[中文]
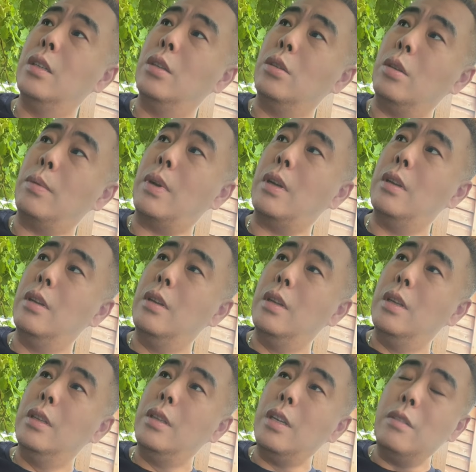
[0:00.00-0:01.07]
对吧？
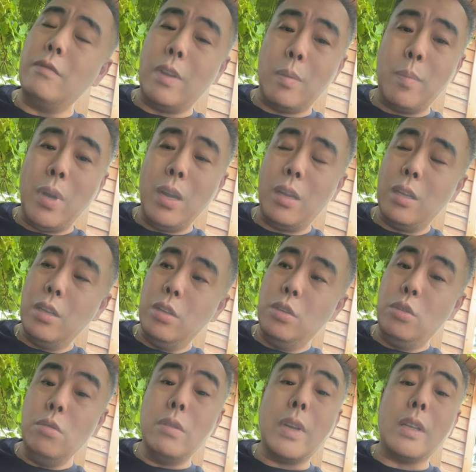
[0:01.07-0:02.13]
但是为嘛？
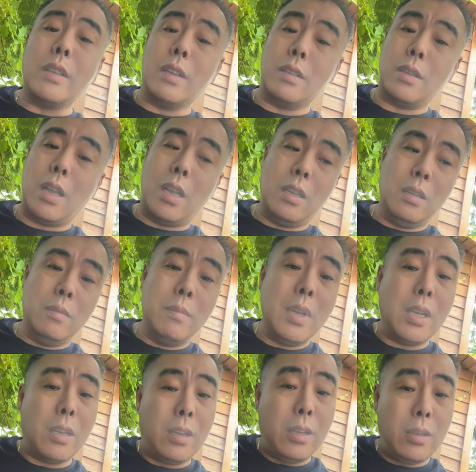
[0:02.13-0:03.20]
就给这仨，没
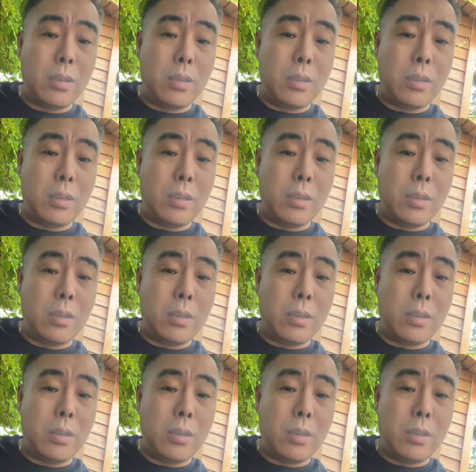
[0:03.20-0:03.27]
给那